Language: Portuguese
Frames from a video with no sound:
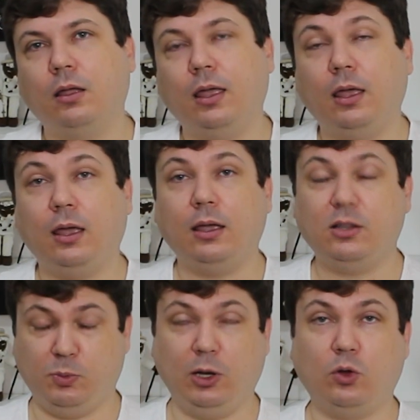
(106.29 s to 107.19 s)
é,
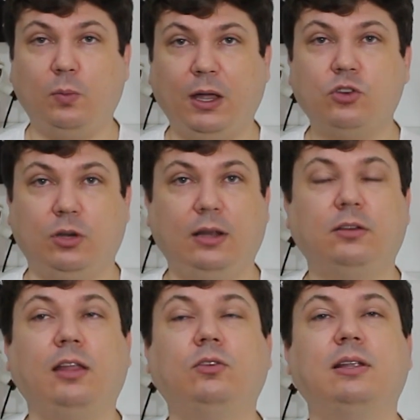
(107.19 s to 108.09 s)
espiritualmente, né,
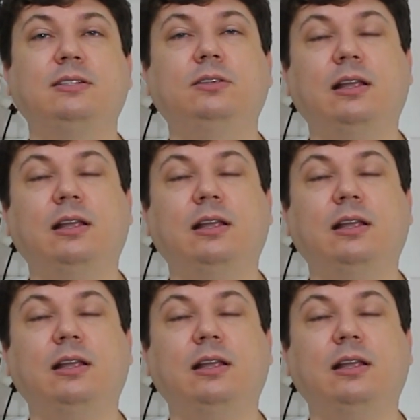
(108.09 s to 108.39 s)
dentro das,